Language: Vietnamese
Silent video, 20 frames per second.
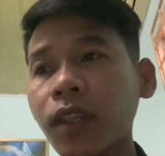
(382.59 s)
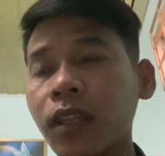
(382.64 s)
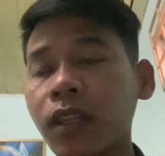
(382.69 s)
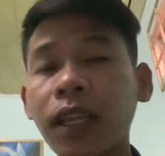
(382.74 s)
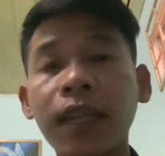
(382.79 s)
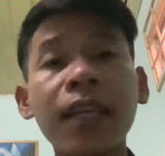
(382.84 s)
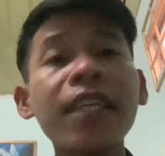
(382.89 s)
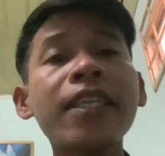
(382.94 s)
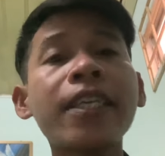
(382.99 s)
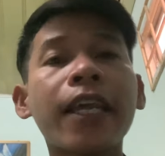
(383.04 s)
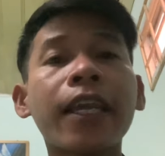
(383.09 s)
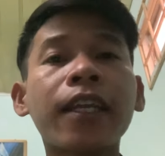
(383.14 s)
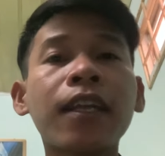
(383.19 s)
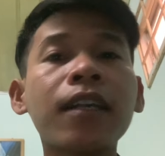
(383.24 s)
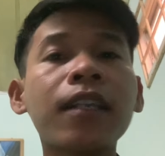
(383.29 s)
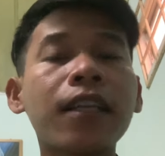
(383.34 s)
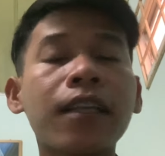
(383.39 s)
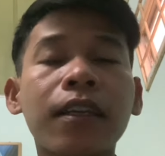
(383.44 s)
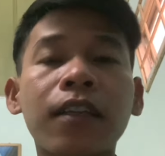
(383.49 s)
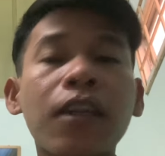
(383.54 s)
thì cái chuyện đó
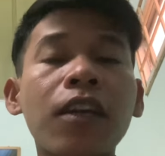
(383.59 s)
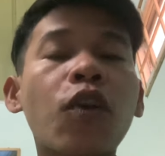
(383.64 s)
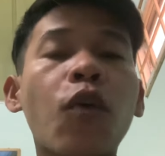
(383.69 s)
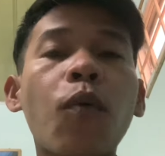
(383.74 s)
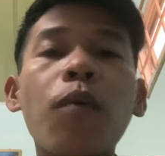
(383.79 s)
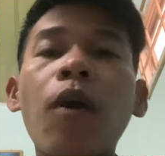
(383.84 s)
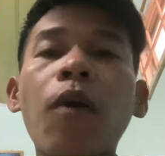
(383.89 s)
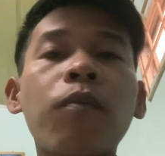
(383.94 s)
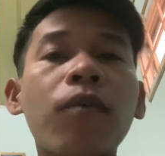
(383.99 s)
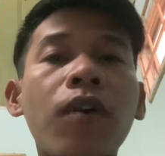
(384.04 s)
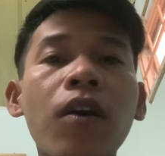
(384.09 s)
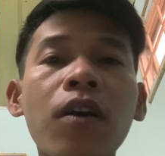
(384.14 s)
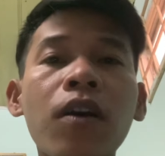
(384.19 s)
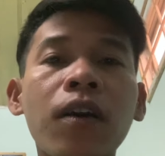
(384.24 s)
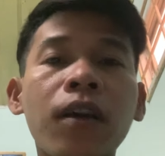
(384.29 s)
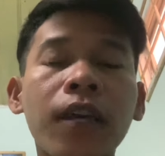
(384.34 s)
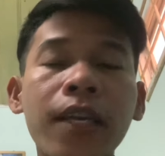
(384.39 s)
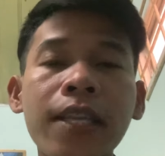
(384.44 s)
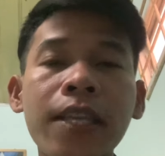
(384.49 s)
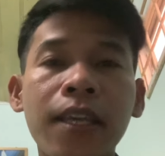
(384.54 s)
thì nó cũng không
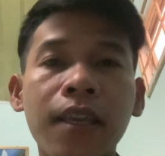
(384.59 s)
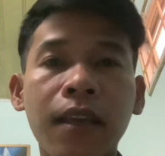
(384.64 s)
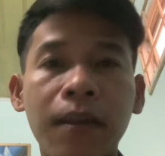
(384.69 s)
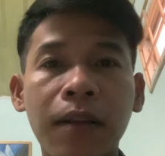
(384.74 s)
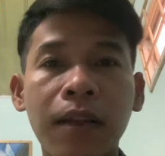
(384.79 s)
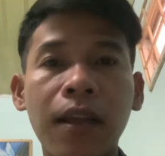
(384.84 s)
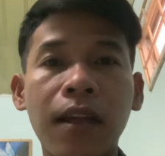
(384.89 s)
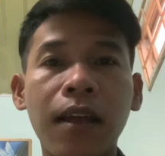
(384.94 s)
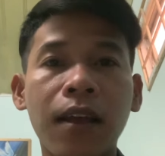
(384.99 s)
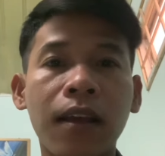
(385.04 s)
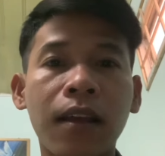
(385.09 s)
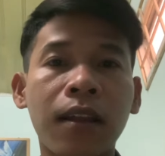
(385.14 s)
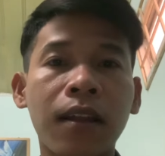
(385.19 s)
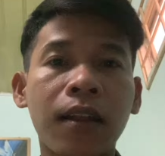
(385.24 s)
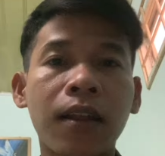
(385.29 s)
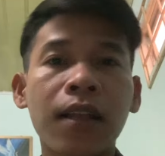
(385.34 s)
có cái gì là